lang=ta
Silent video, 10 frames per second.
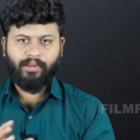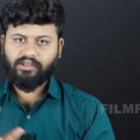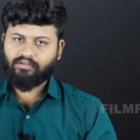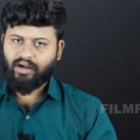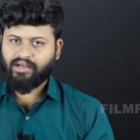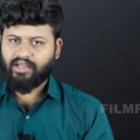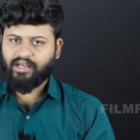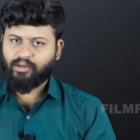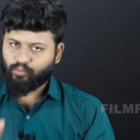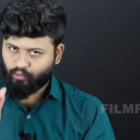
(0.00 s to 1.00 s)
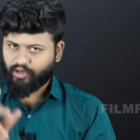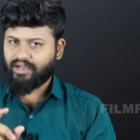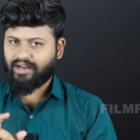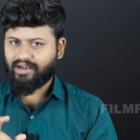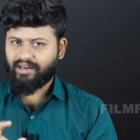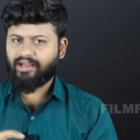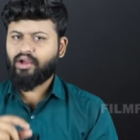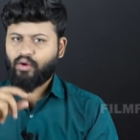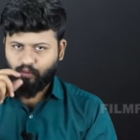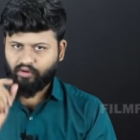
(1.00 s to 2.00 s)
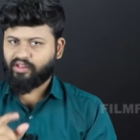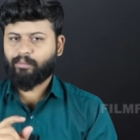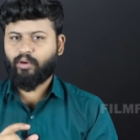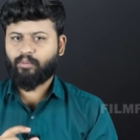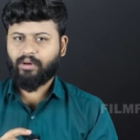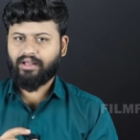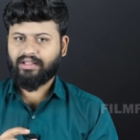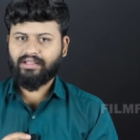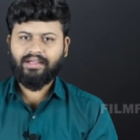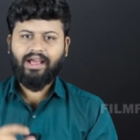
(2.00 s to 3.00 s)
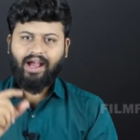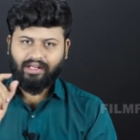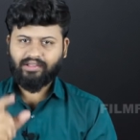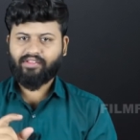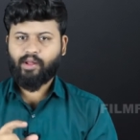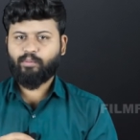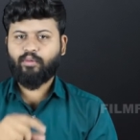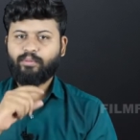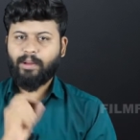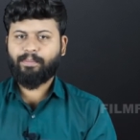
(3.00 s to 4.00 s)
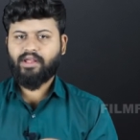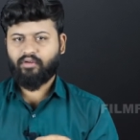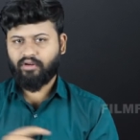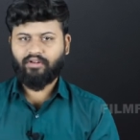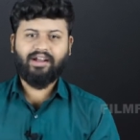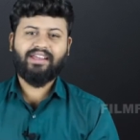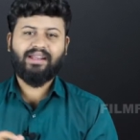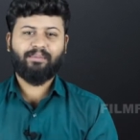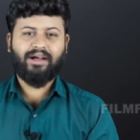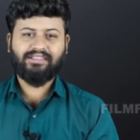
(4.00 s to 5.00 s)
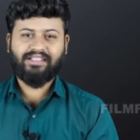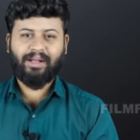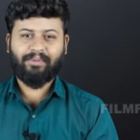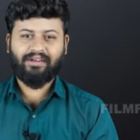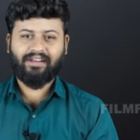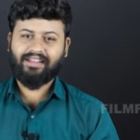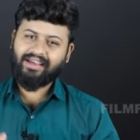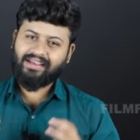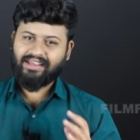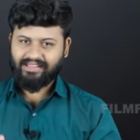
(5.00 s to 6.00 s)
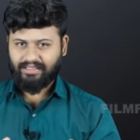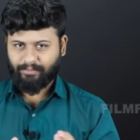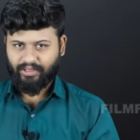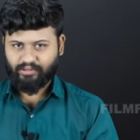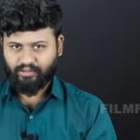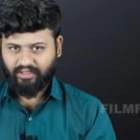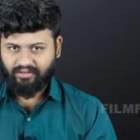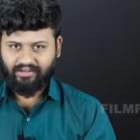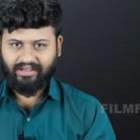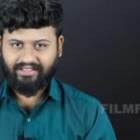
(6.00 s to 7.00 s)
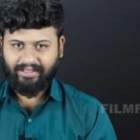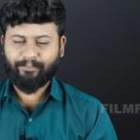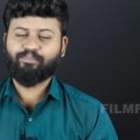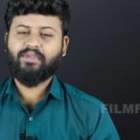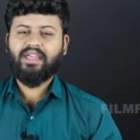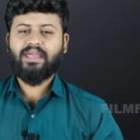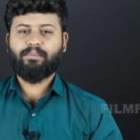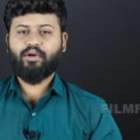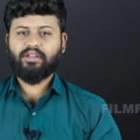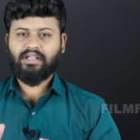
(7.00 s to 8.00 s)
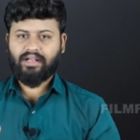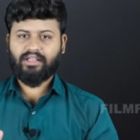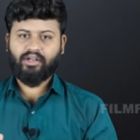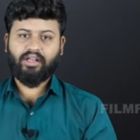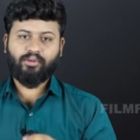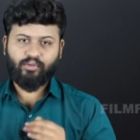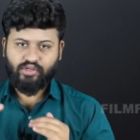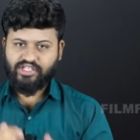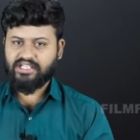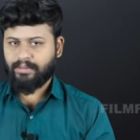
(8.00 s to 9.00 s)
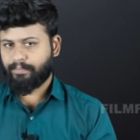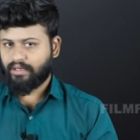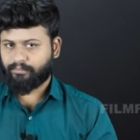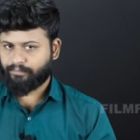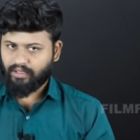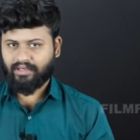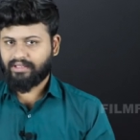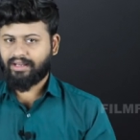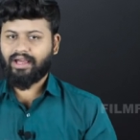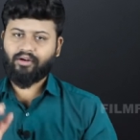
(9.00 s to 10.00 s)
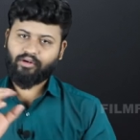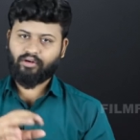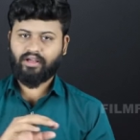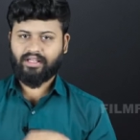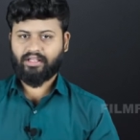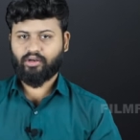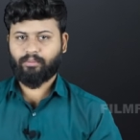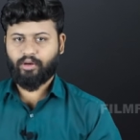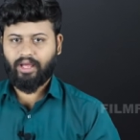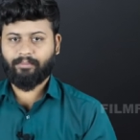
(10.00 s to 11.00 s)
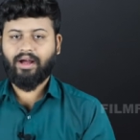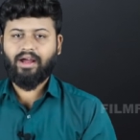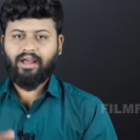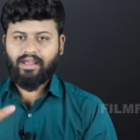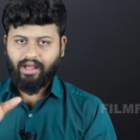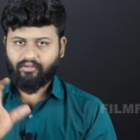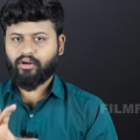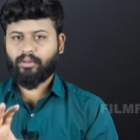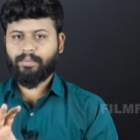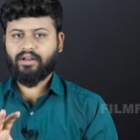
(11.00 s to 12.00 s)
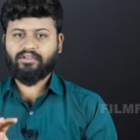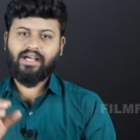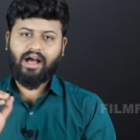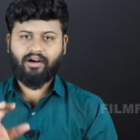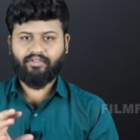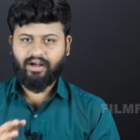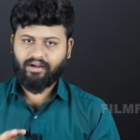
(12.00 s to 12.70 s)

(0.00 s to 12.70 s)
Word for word: பேர்த்து வாழ்க்கையிலையும் ஒரே நாளில் ஒரு சம்பவம் நடக்குது அந்த சம்பவம் எப்படி அவங்க வாழ்க்கையில் மாற்றுது அப்படின்றது தான் இந்த படத்தோடைய ஒரு கதை இப்போது இந்த கதையில் ஒரு சின்ன பெண் இருந்தால அவளோட கதைக்குள்ளே போகலாம் அவளோட பேர் வந்து ஹவா